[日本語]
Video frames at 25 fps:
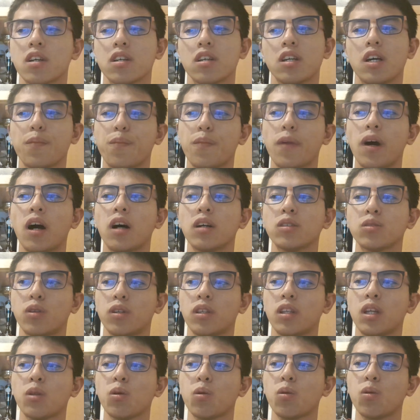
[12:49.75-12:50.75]
やっぱそう
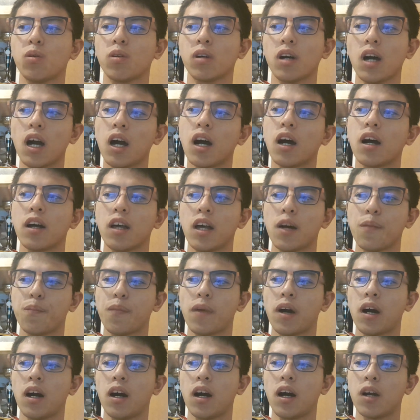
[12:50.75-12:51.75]
いったところが、やっ
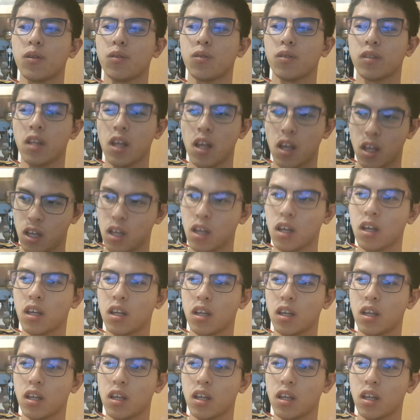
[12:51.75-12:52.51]
ぱあるので、